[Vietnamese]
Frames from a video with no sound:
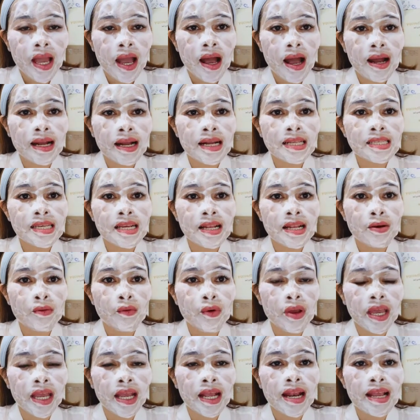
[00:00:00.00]
à, các chị
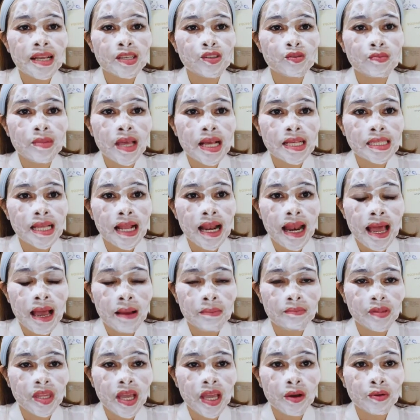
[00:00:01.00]
lưu ý là chúng ta sẽ
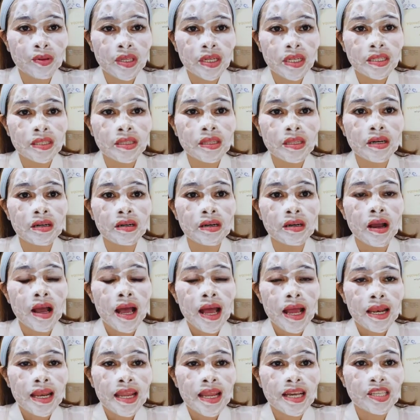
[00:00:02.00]
làm theo thứ tự
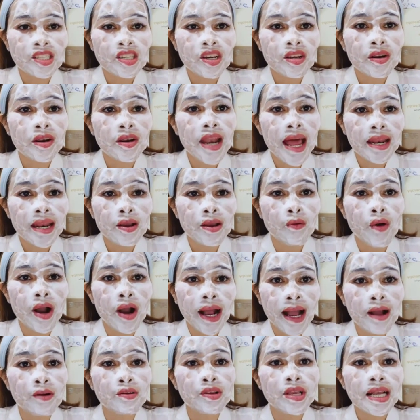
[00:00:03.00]
để cho nó đạt hiệu
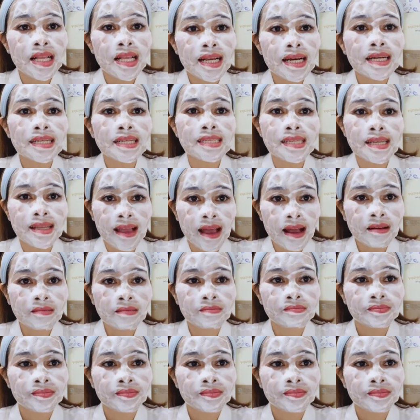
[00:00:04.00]
quả cao nhất nhé các chị nhé